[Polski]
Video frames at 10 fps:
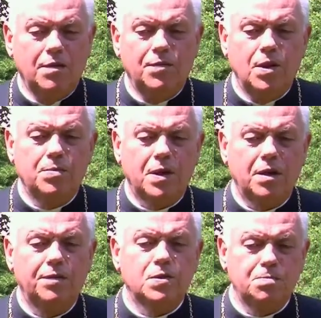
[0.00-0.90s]

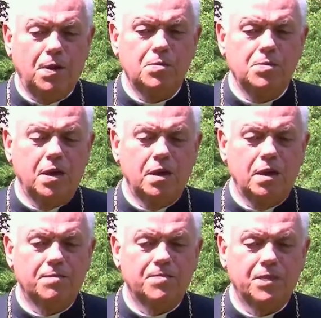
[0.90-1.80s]
dobrych
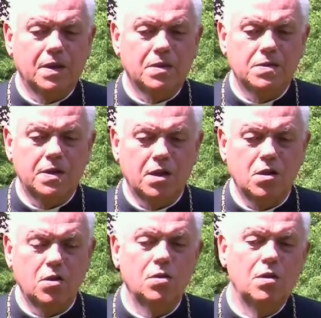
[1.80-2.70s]
wspomnień z
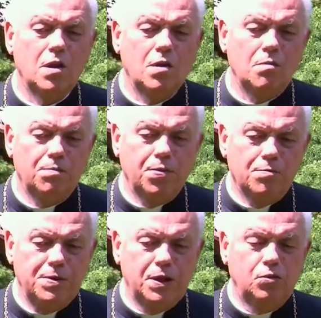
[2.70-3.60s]
tego
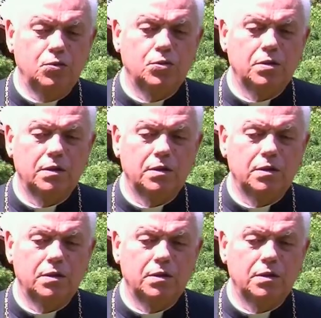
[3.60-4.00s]
pobytu